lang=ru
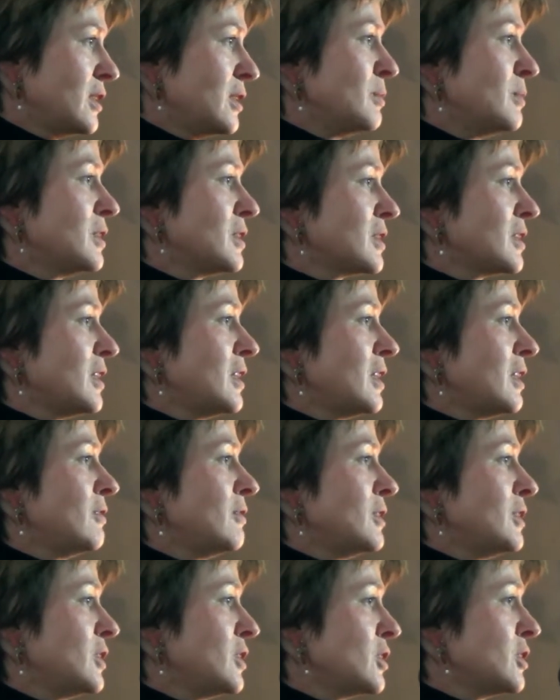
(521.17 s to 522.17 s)
Где мысли
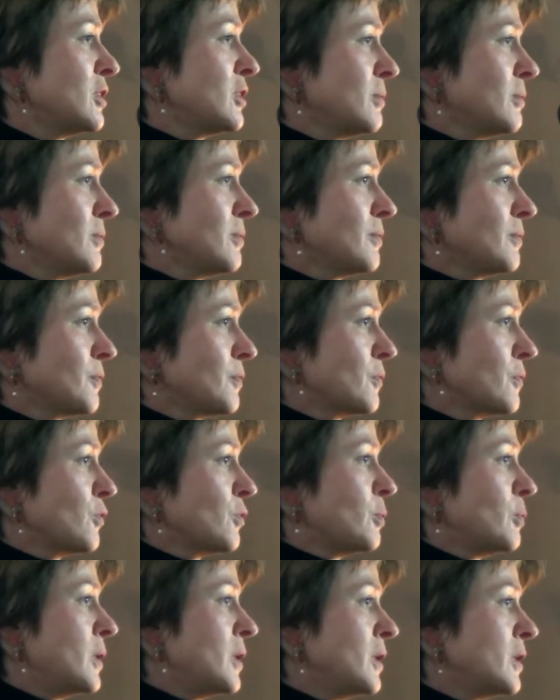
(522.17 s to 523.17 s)
о вечном
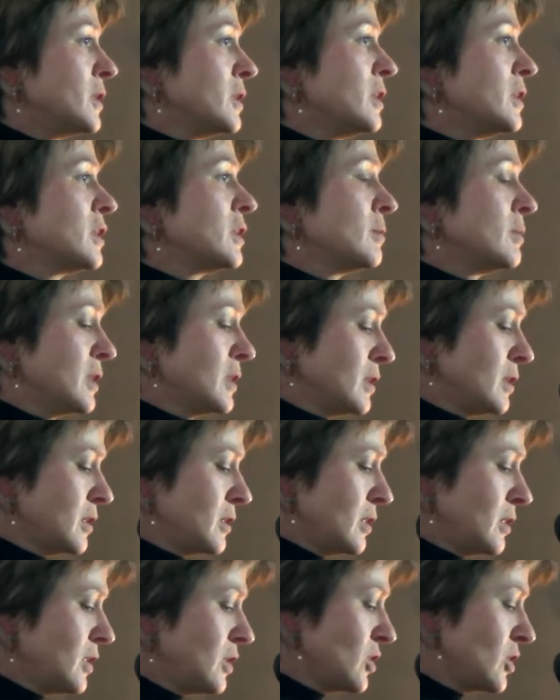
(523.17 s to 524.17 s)
вполне
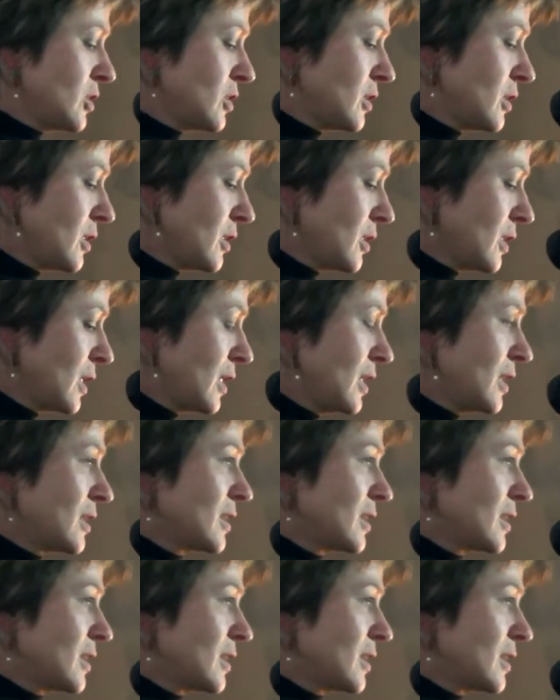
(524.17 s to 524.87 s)
романтичны,